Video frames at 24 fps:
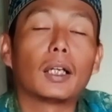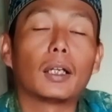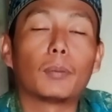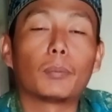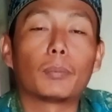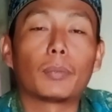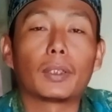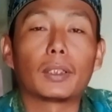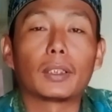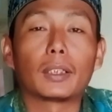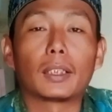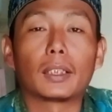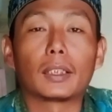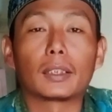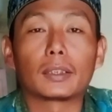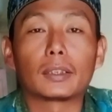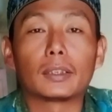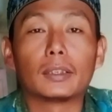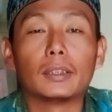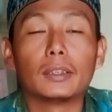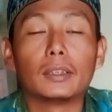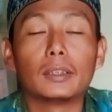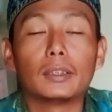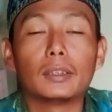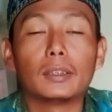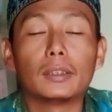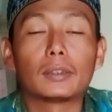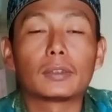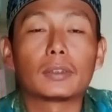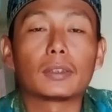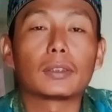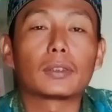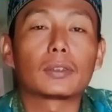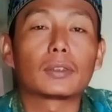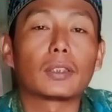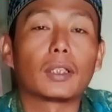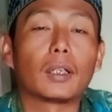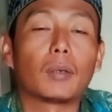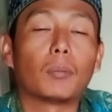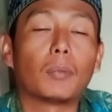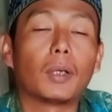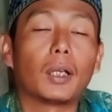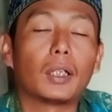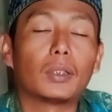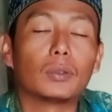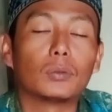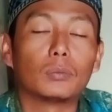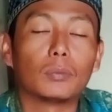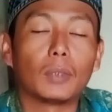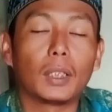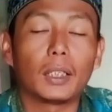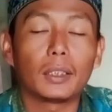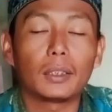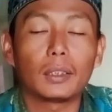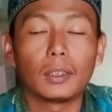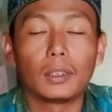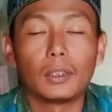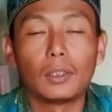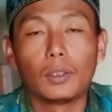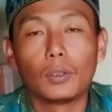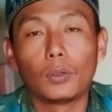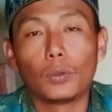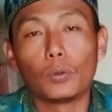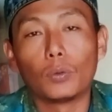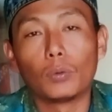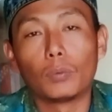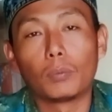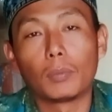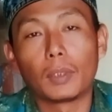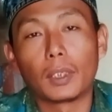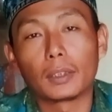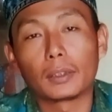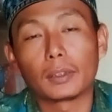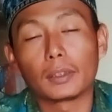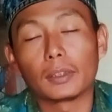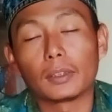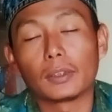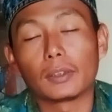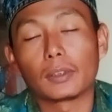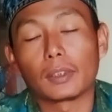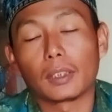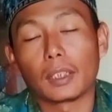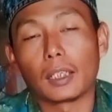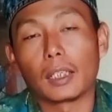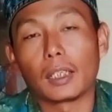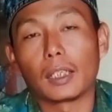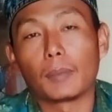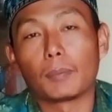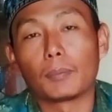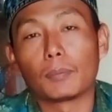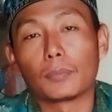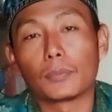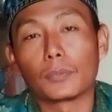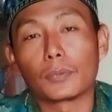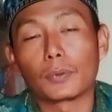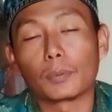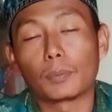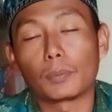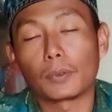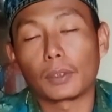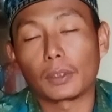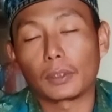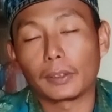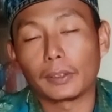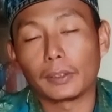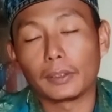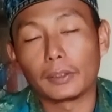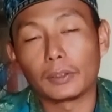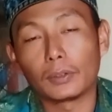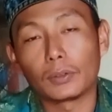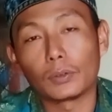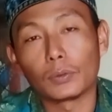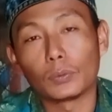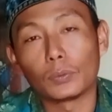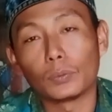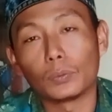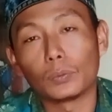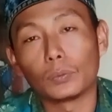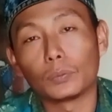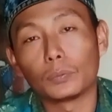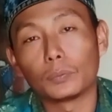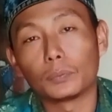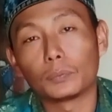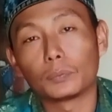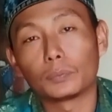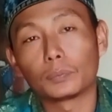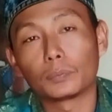Apalagi sesama umat umat Islam seperti itu.